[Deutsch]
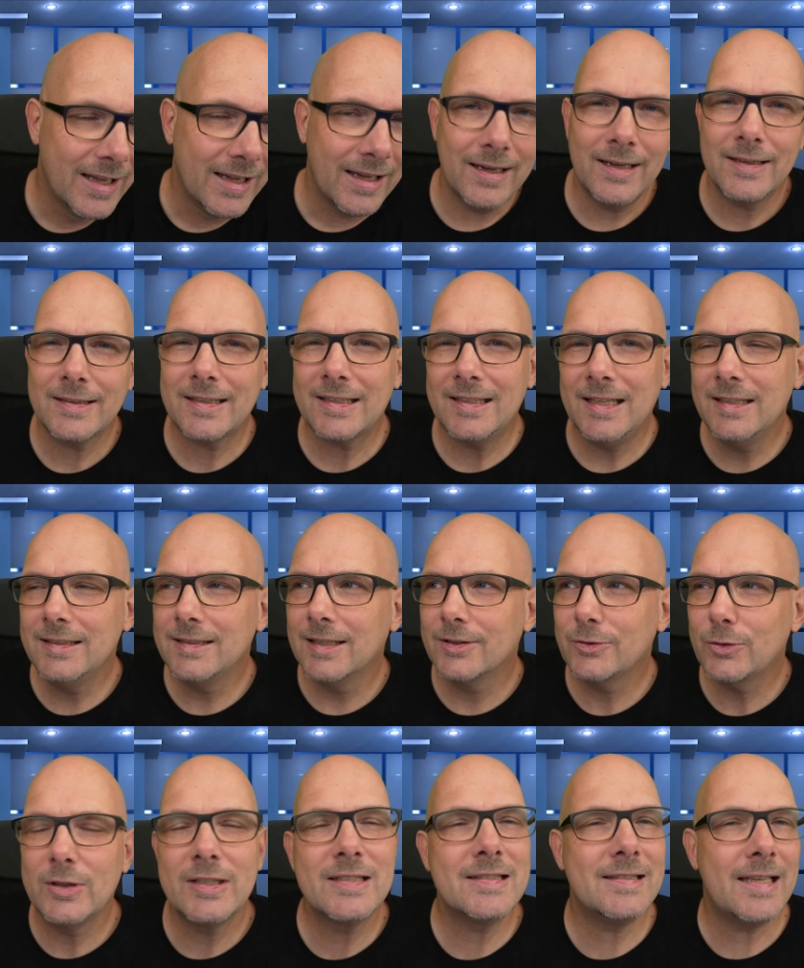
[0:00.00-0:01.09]
Äh, klingt
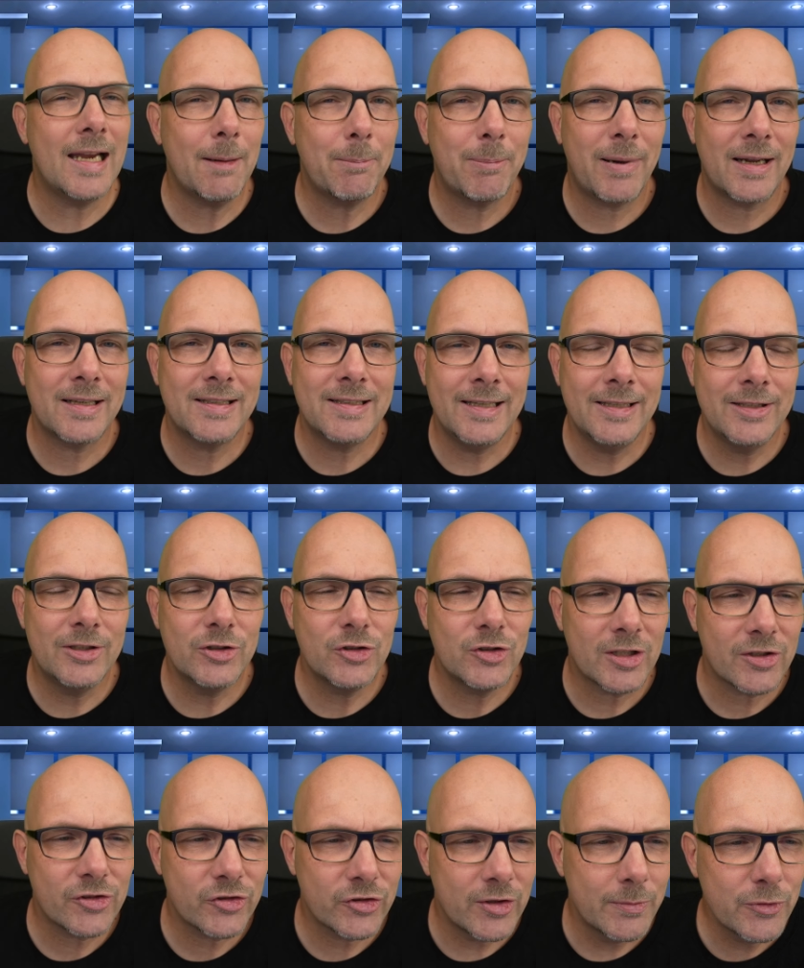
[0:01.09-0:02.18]
natürlich sehr pathetisch,
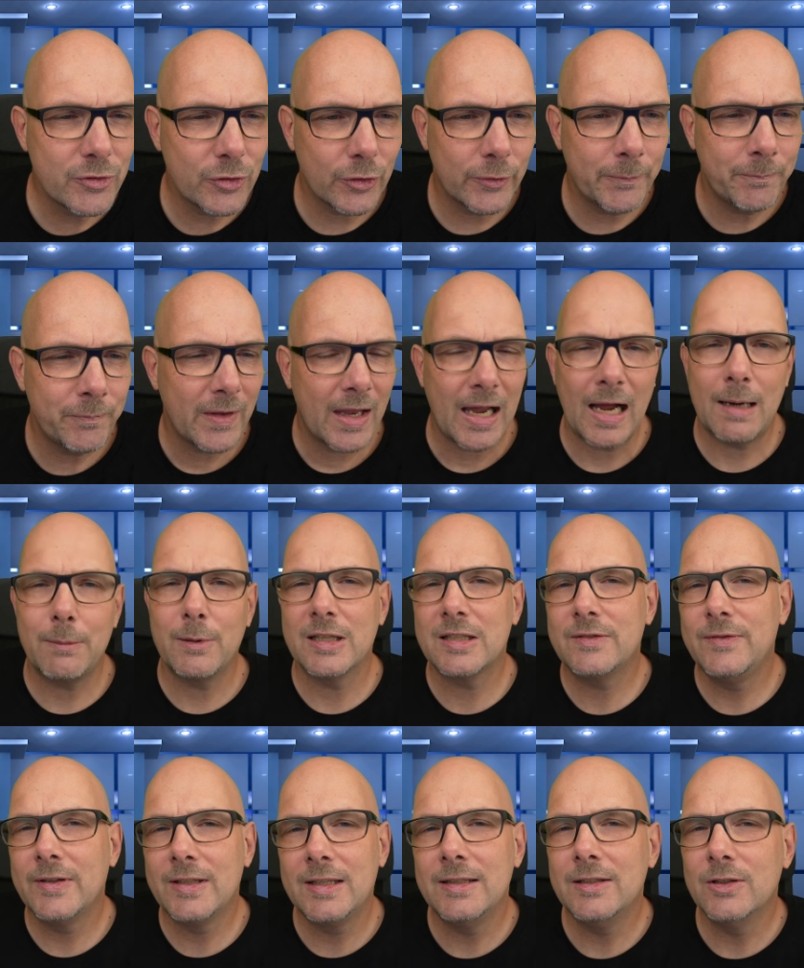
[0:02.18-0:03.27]
das stimmt schon, aber
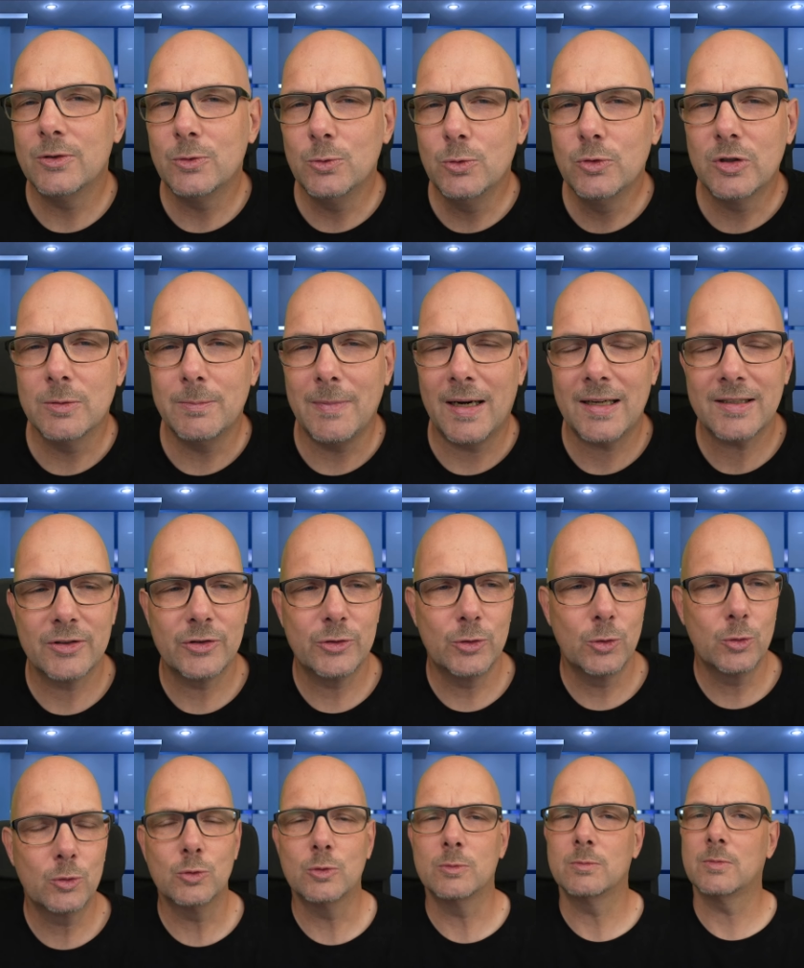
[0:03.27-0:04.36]
ist wirklich eine gut gemachte
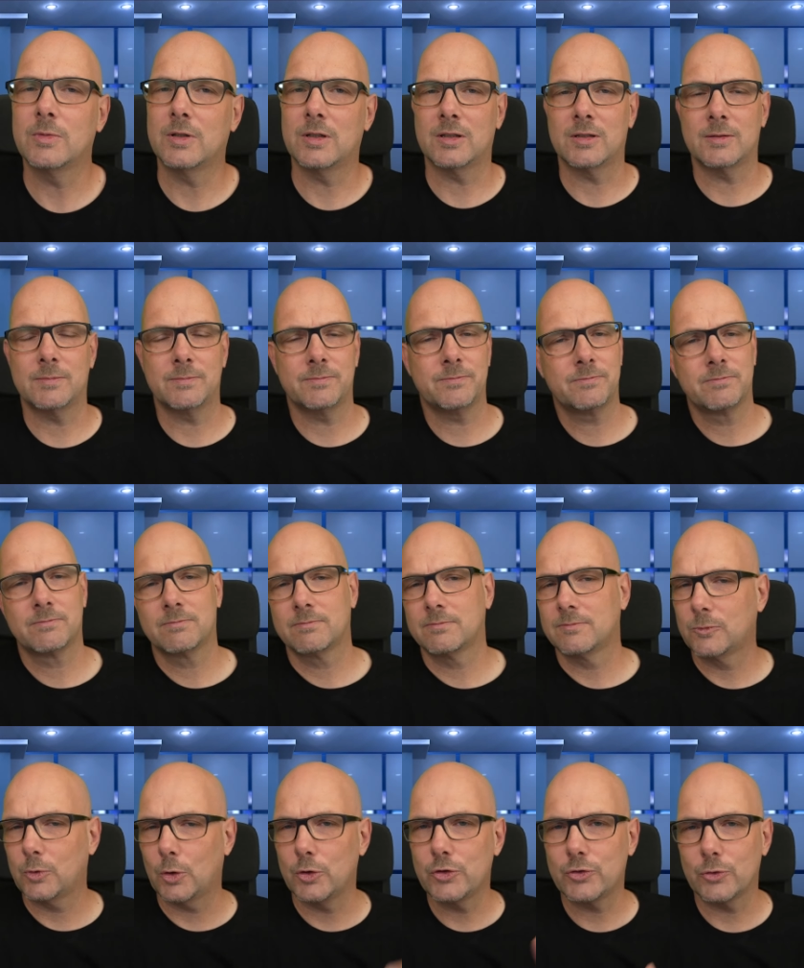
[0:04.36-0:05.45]
Doku. Ähm,
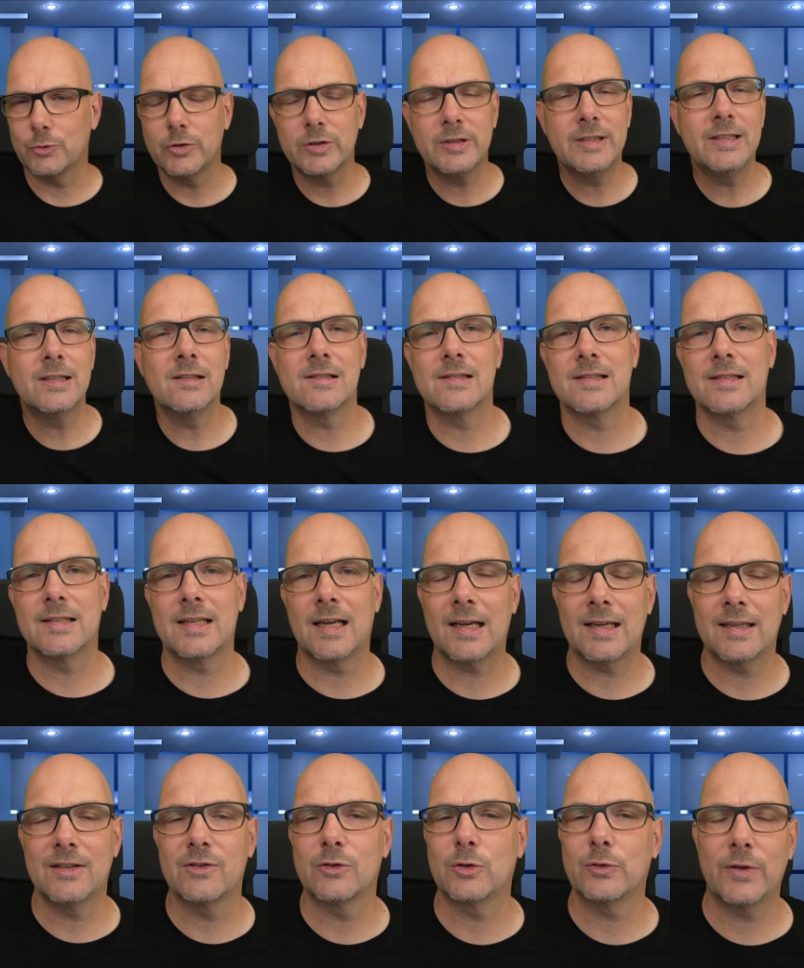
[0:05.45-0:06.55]
deutsche Untertitel sind
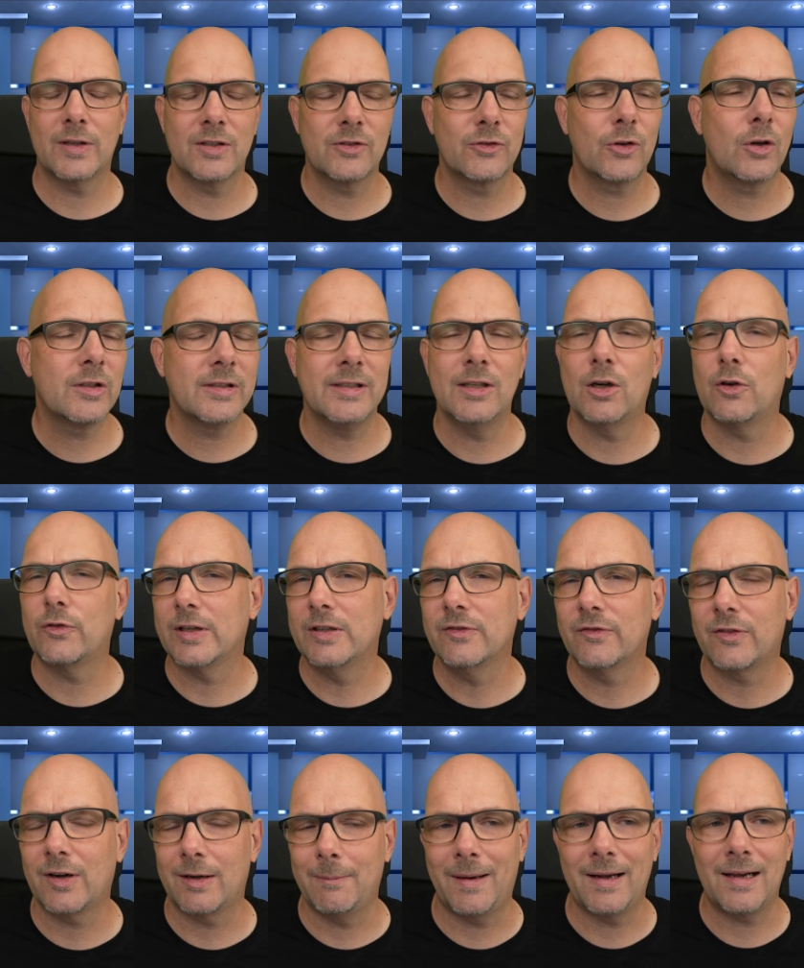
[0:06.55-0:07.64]
da, insofern solltet ihr auf jeden
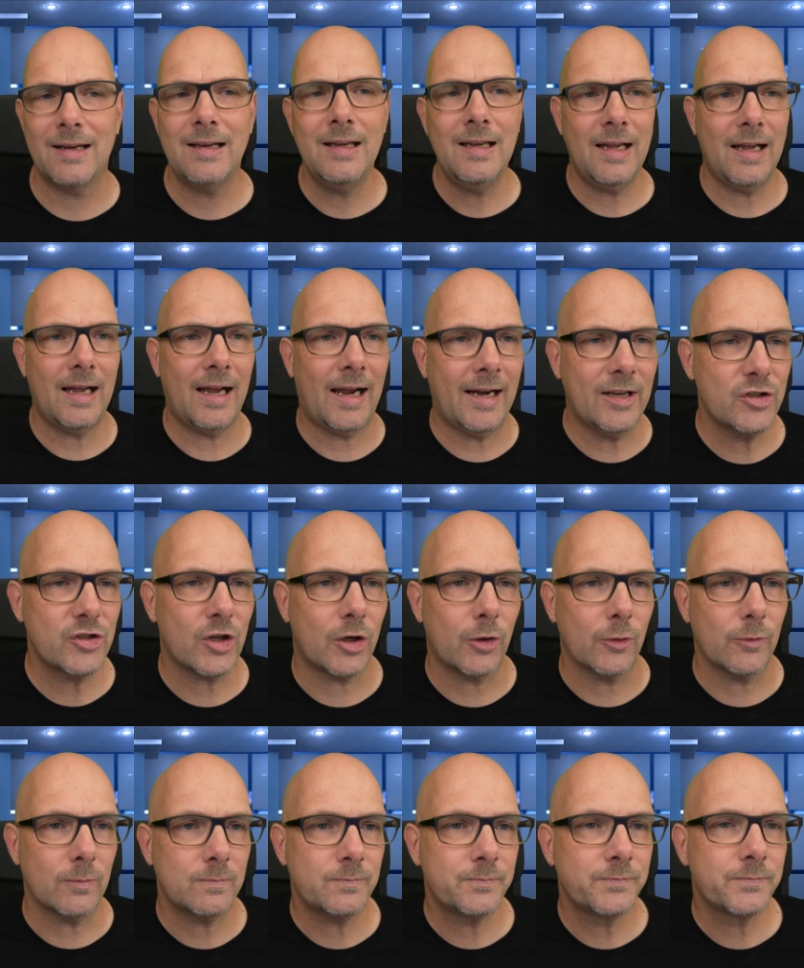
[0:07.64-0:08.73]
Fall mal reinschauen.